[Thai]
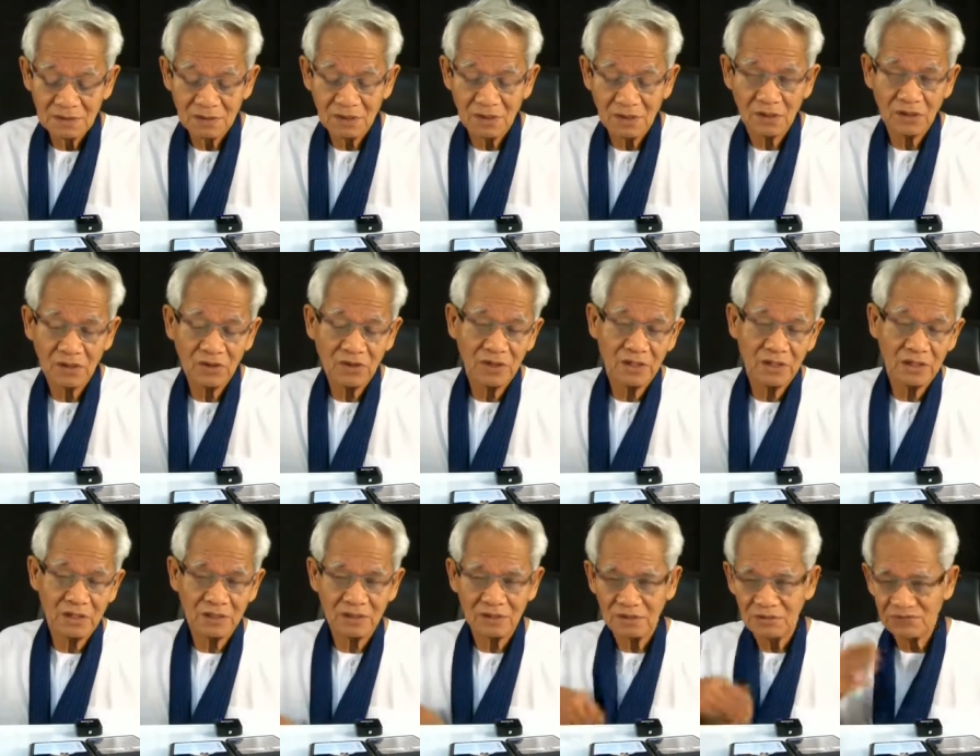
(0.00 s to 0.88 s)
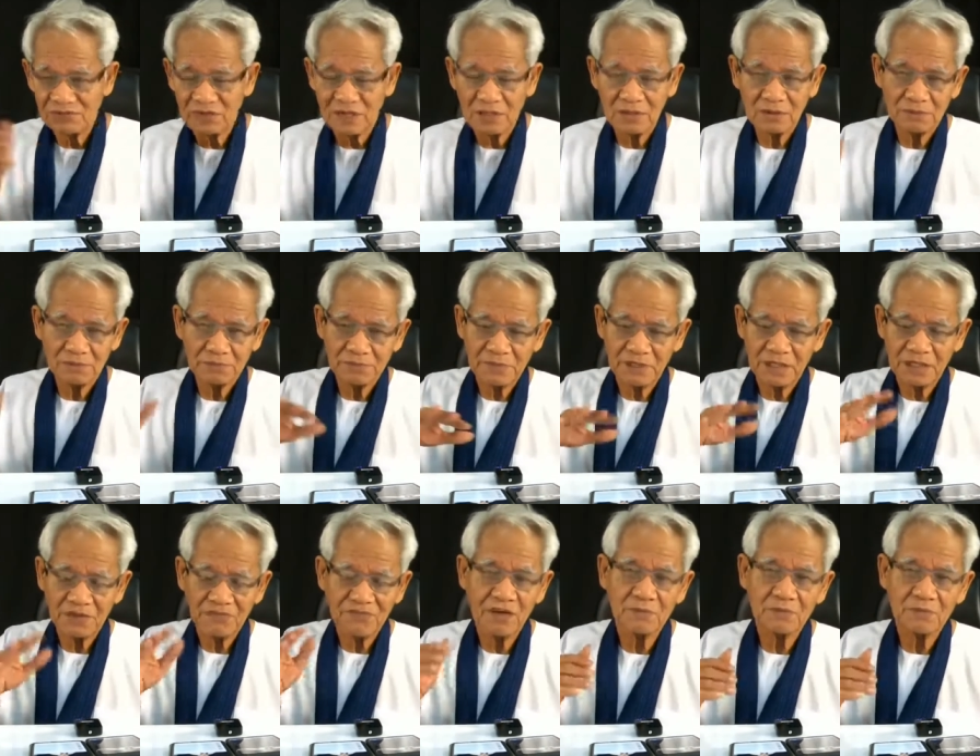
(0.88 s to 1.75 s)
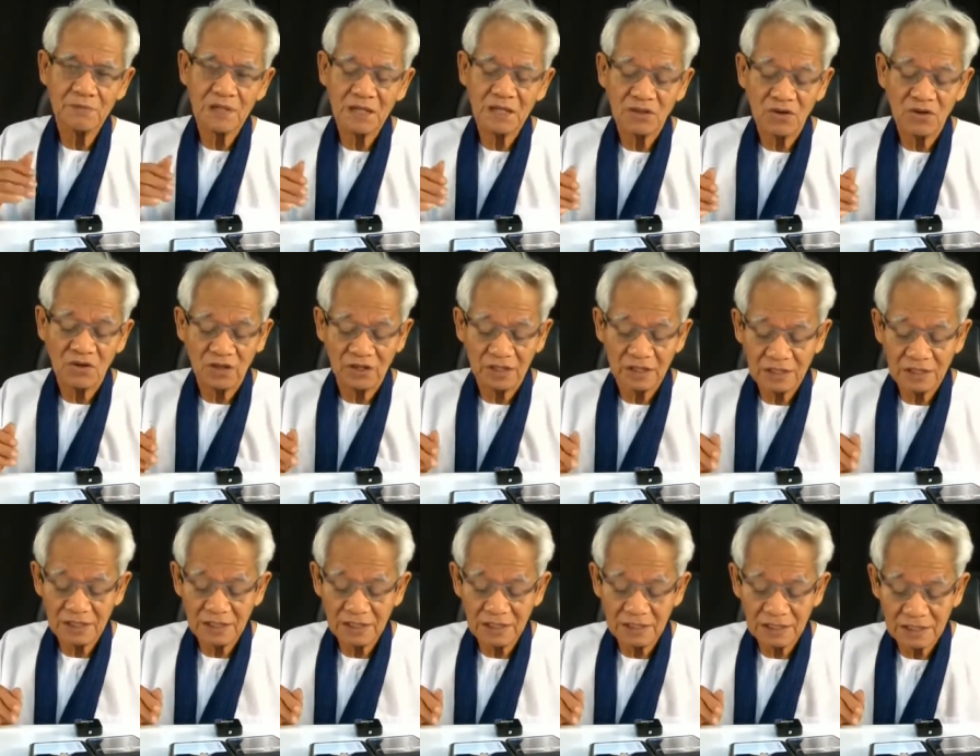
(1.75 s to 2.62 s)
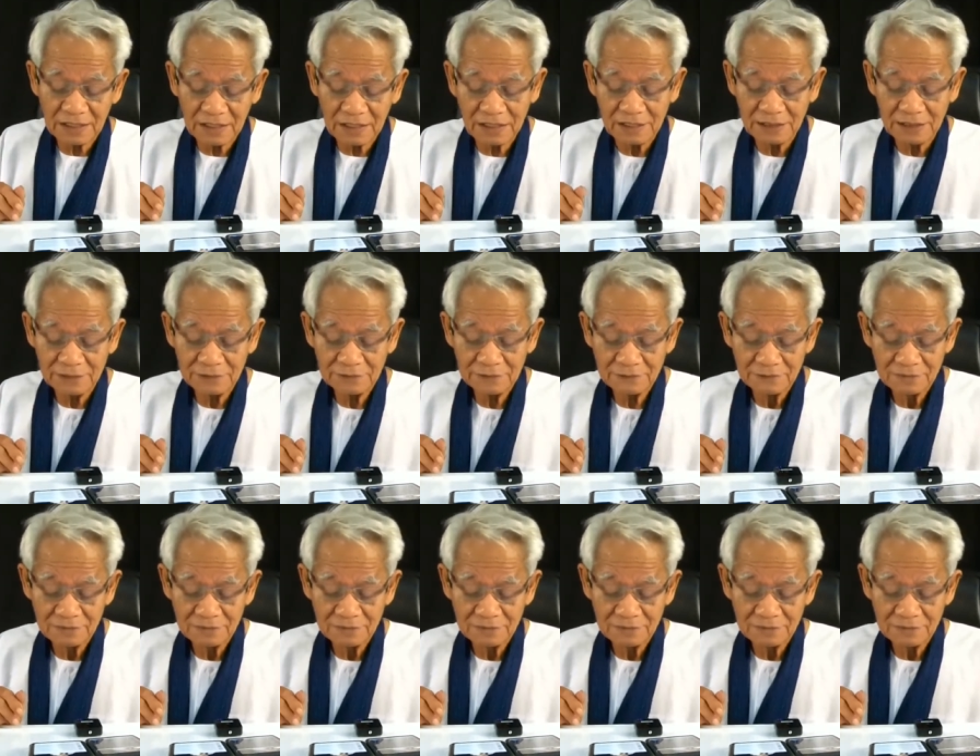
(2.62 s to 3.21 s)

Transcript: ก็ค่อยๆฟังไปฟังมาหน่อยกันแล้วกันนะ